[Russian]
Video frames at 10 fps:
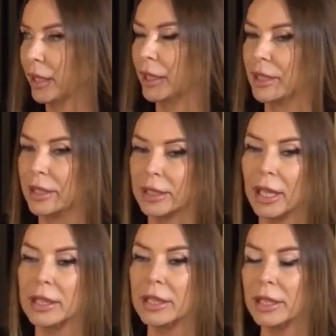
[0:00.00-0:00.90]

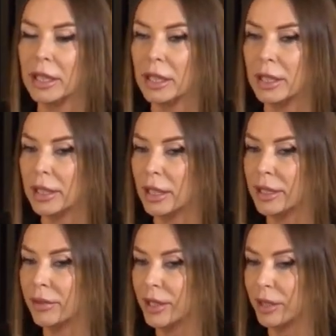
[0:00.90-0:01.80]
организации, и за
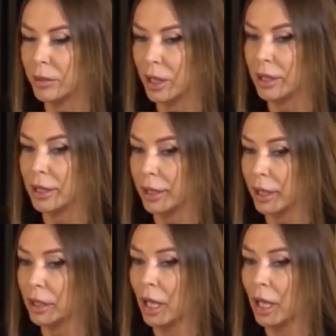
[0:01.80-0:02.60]
эти 18 лет